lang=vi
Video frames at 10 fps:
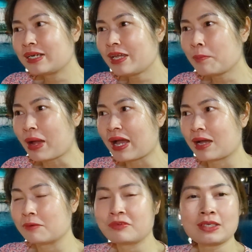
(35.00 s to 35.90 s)
khi
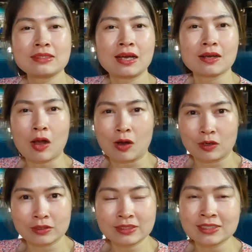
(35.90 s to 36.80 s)
mà Vân
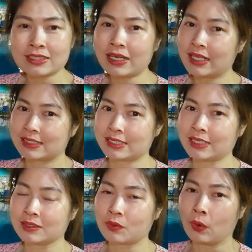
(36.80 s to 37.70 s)
có những cái lịch
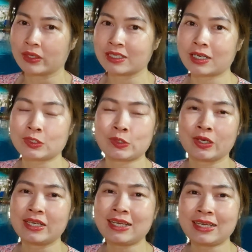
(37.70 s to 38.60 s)
trình của những cái
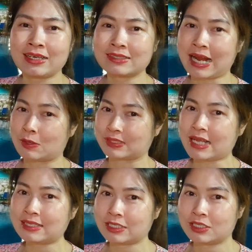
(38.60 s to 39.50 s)
chuyến đi khảo
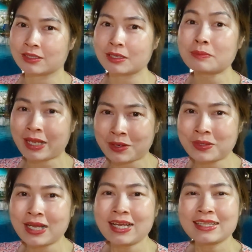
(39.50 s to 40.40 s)
sát thị trường tiếp
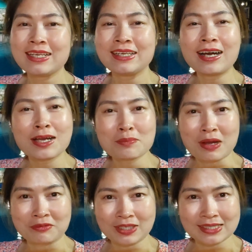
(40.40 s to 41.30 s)
theo thì nơi
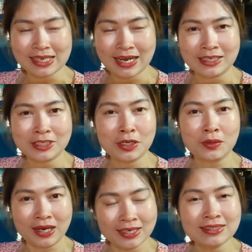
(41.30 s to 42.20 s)
mà Vân sẽ đến
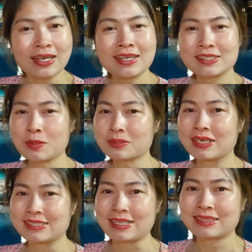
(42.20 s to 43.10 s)
nhiều hơn trong
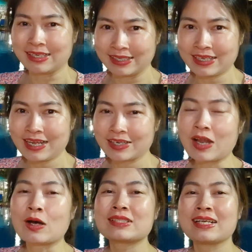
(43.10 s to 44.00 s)
thời gian tới
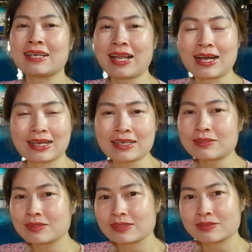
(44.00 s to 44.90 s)
đó chính là các
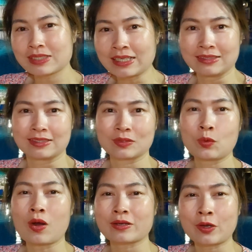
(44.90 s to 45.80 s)
tỉnh
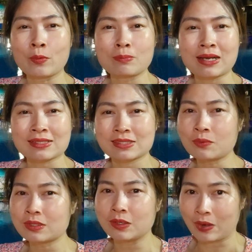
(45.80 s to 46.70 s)
thuộc đồng bằng
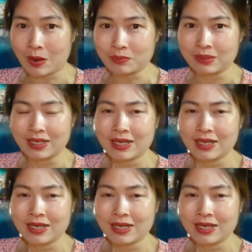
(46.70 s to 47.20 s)
sông Cửu Long.